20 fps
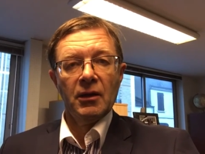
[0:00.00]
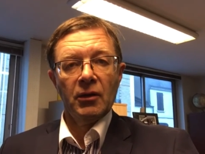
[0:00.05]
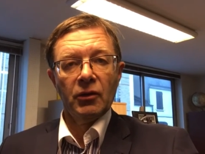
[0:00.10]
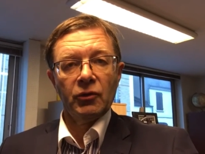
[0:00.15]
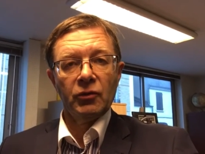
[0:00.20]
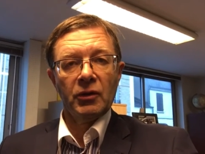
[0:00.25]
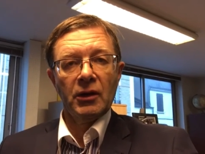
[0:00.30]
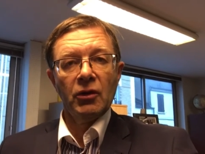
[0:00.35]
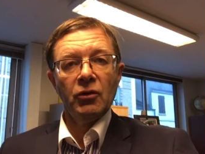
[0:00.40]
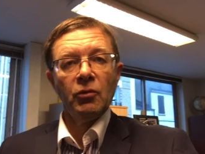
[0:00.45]
en
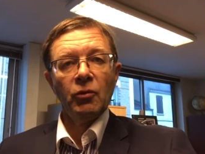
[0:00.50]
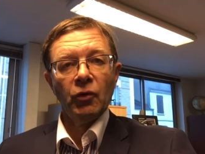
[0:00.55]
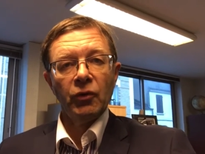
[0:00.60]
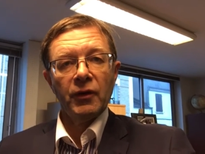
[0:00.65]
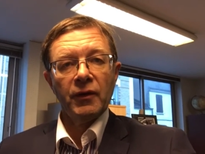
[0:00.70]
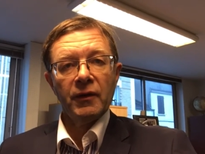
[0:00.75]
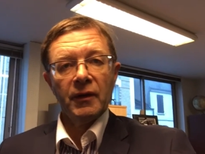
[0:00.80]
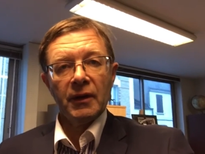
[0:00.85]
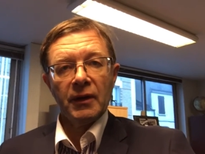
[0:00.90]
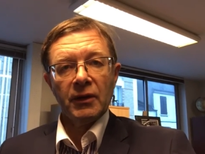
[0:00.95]
tout cas le monde
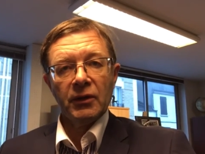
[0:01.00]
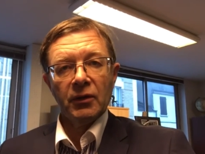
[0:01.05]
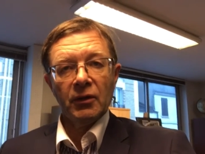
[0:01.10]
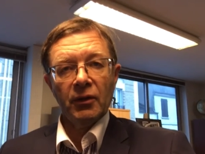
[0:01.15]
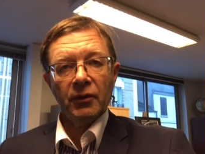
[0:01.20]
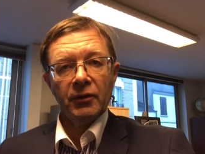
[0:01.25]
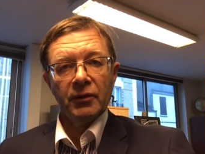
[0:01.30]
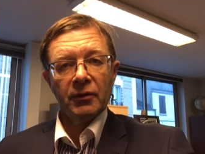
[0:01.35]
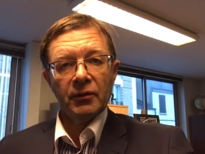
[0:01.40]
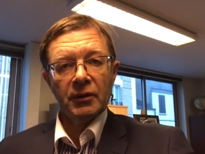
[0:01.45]
des
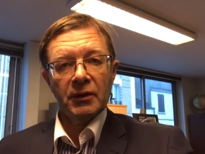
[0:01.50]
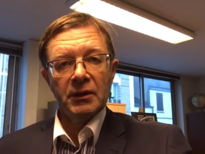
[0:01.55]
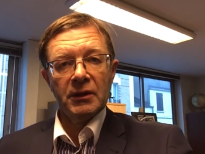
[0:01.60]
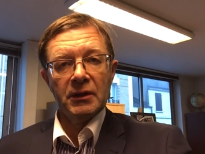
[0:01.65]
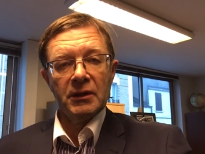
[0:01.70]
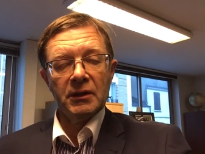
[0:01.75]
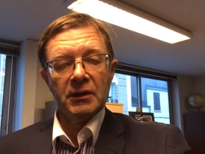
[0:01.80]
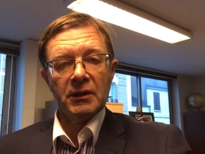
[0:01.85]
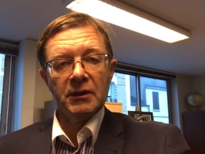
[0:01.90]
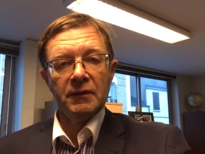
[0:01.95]
électeurs
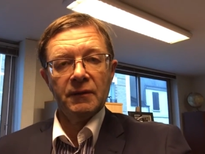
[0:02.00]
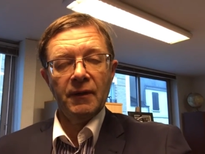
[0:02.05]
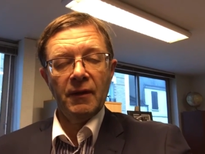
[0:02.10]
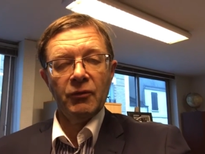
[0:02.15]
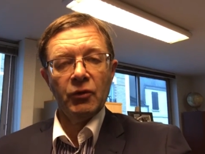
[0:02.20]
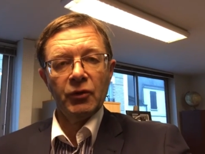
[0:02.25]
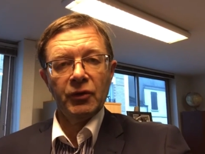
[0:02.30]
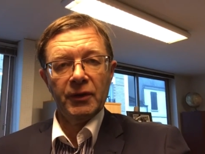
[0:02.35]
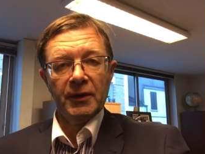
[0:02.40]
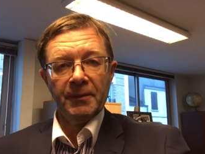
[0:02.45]
qui va
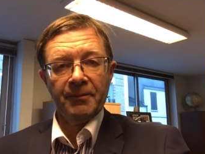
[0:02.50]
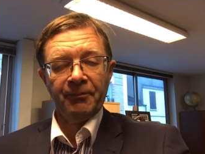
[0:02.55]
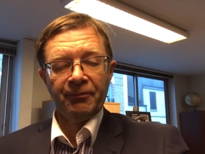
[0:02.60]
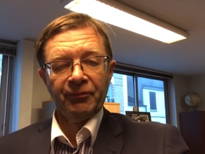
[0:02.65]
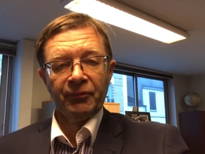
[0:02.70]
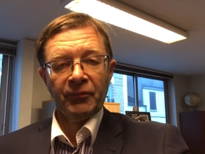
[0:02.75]
voter.